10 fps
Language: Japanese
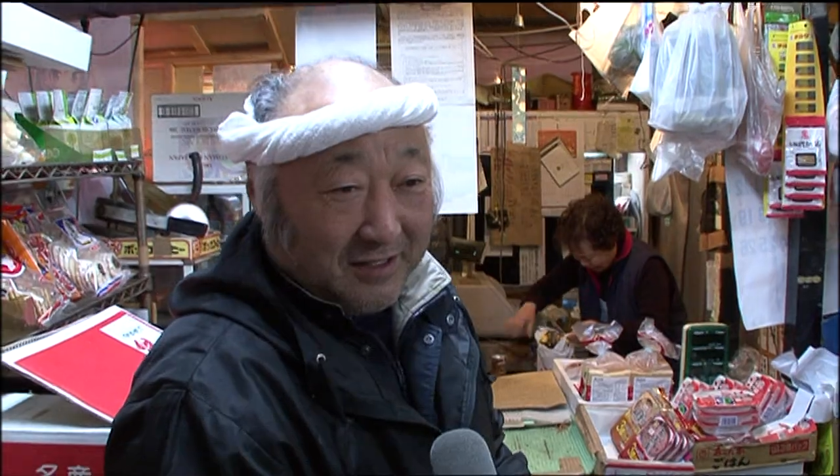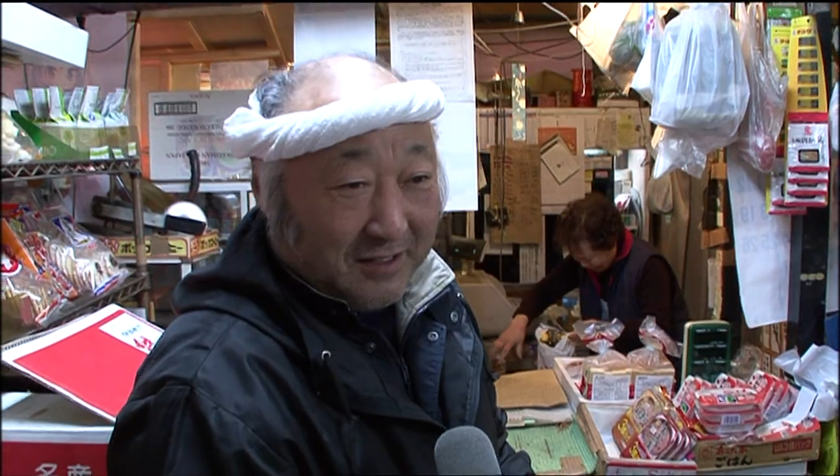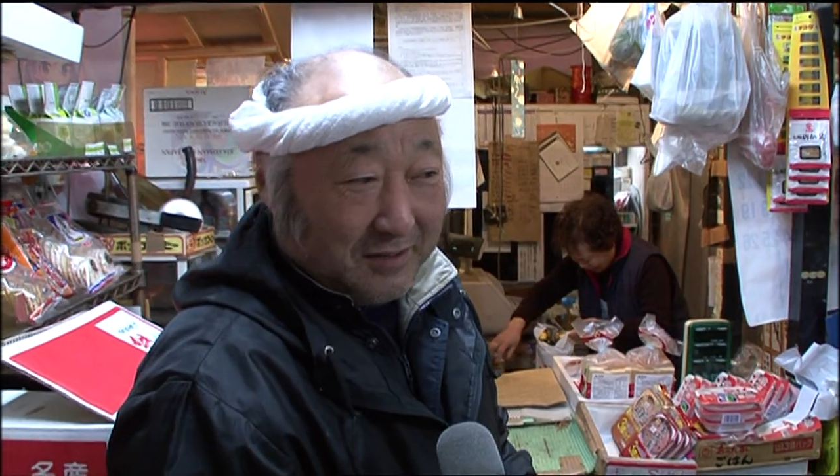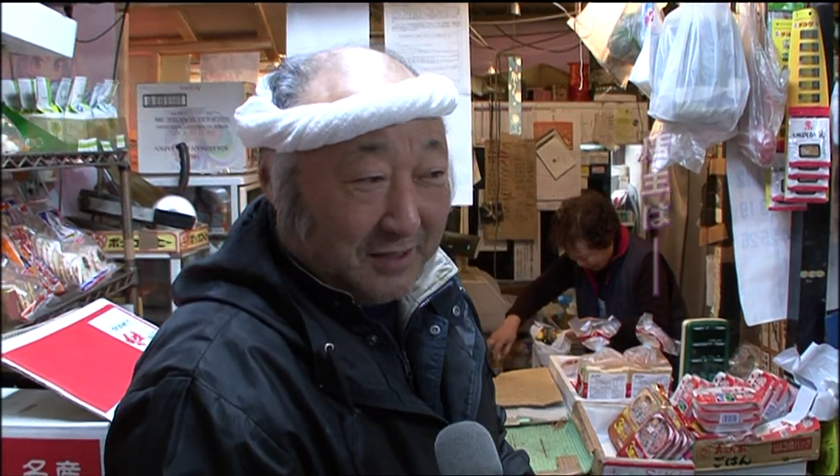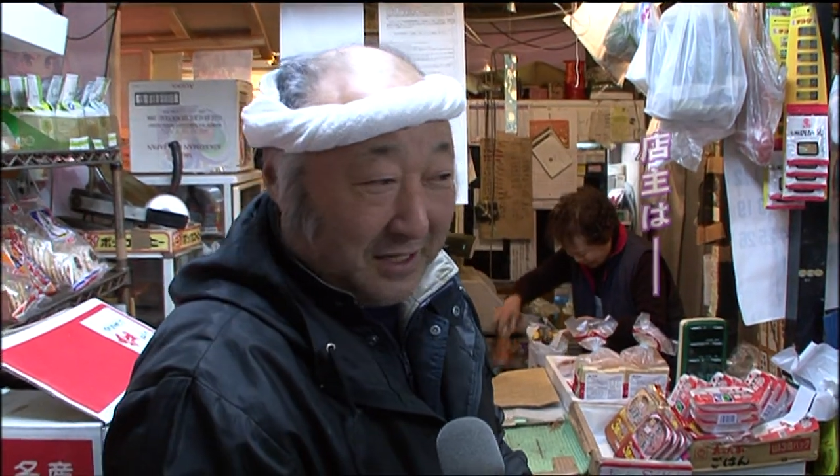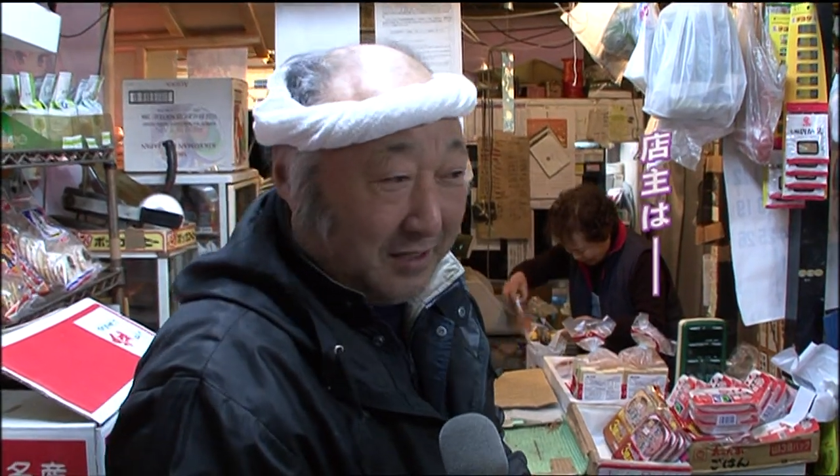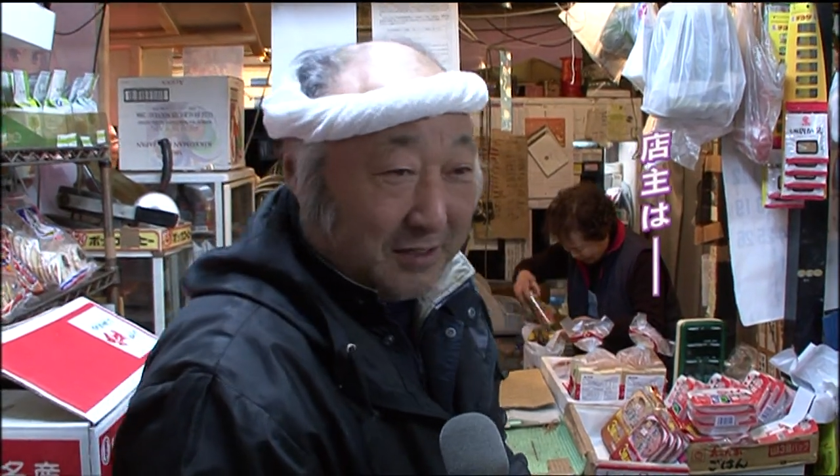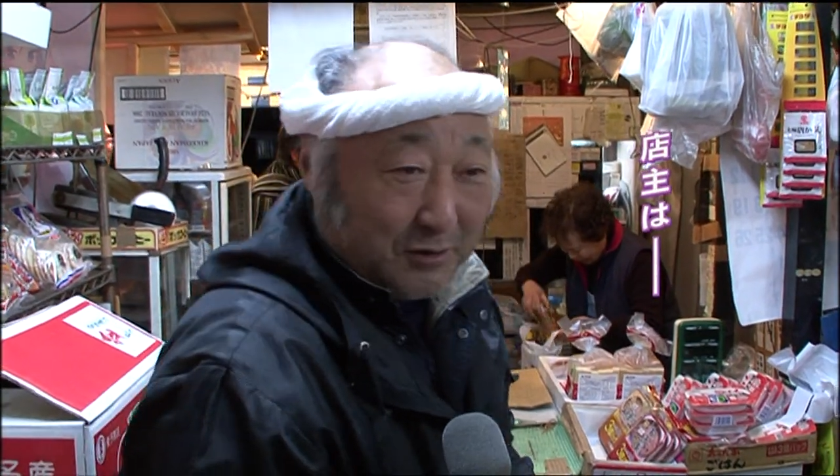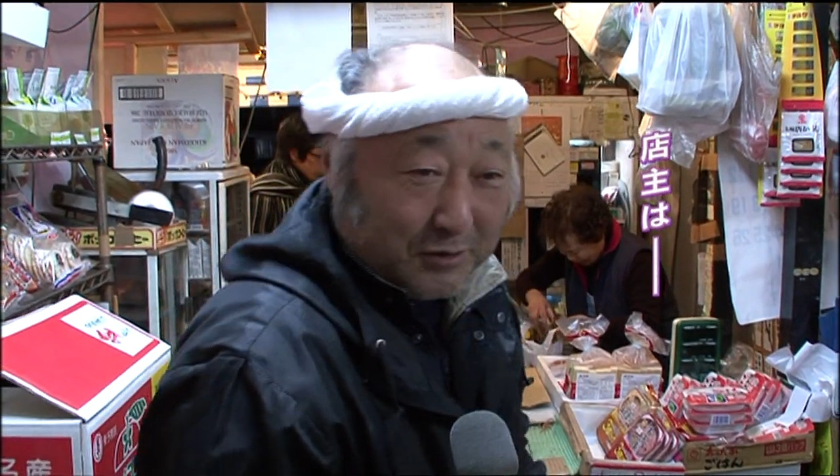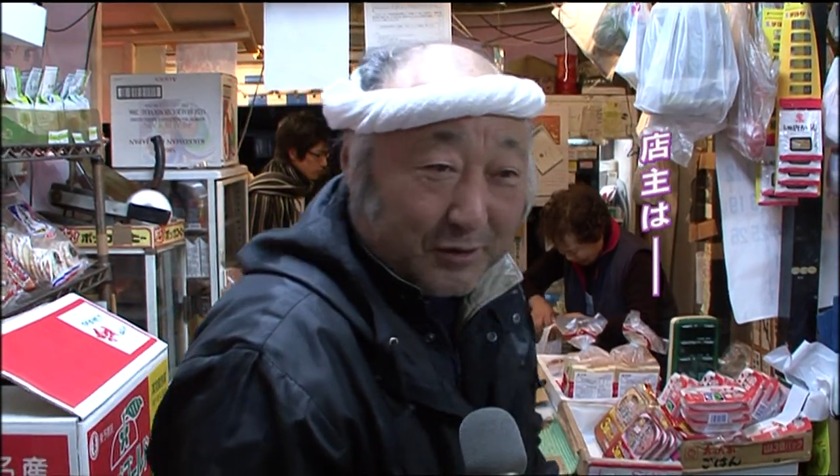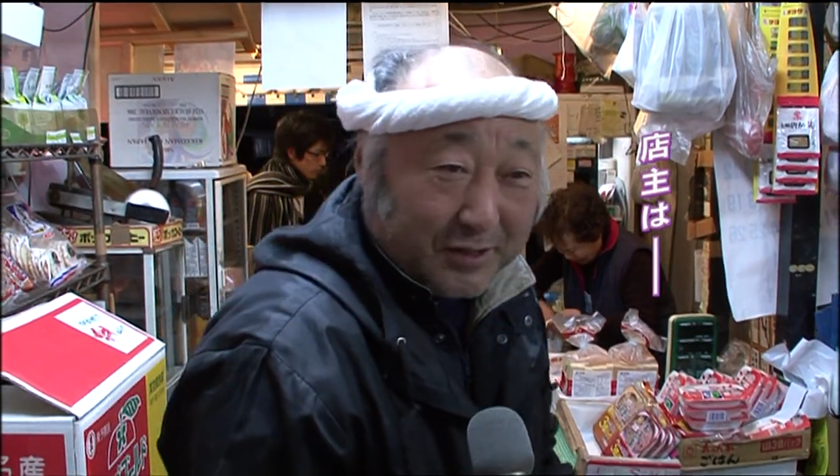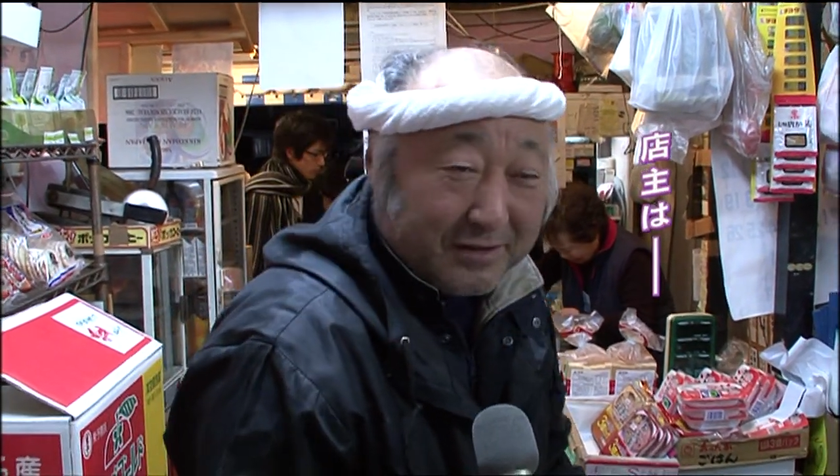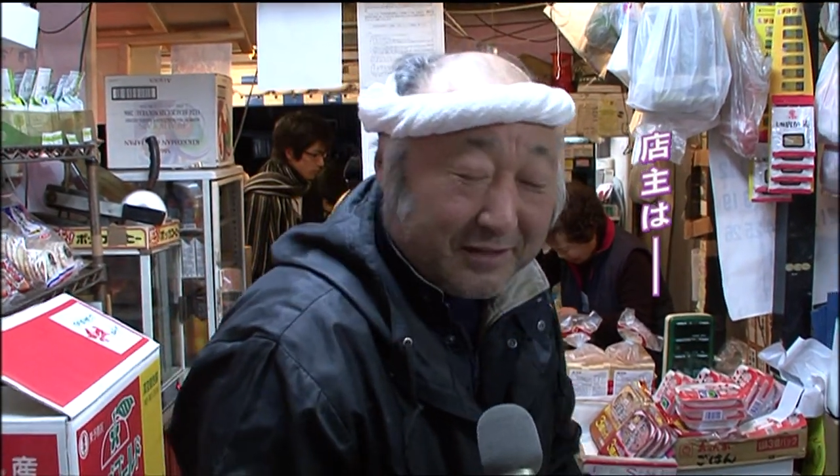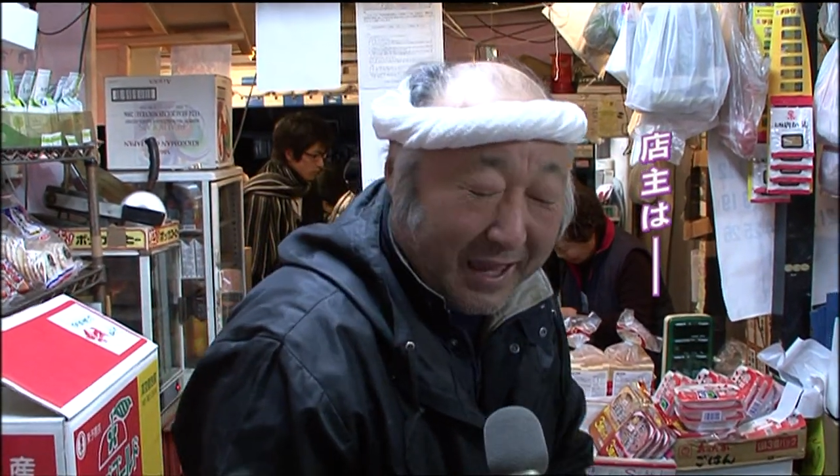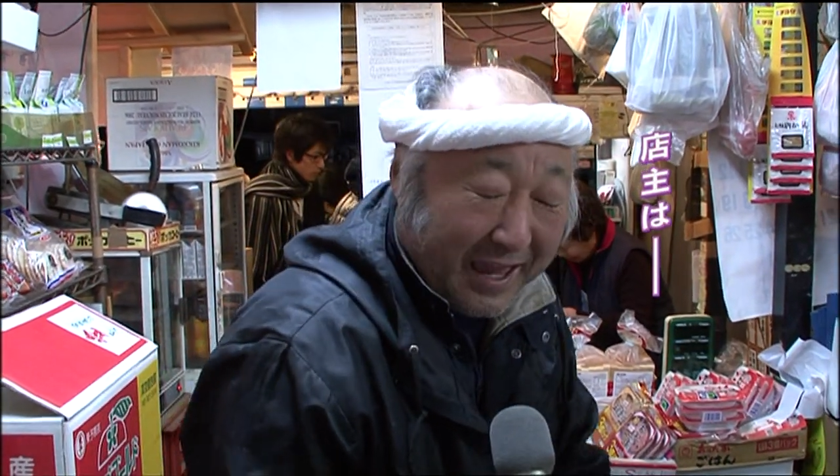売れ行きは上々で
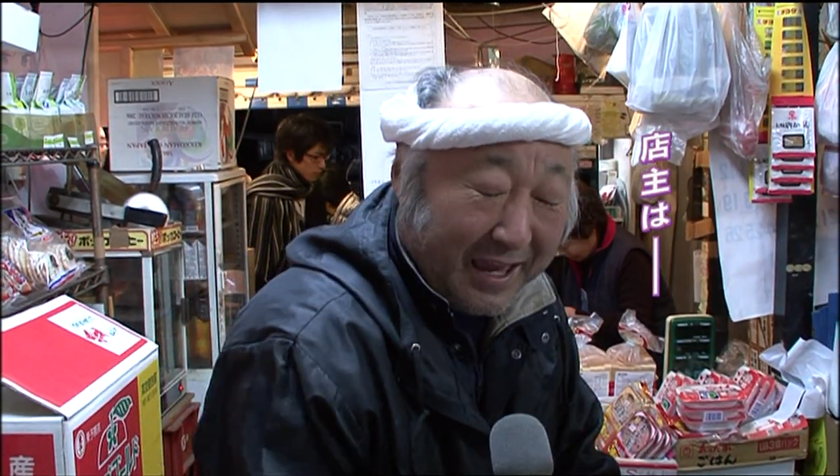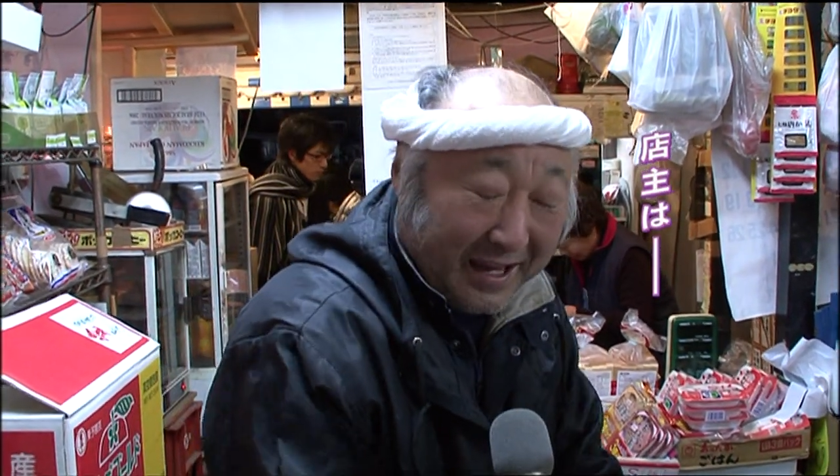すね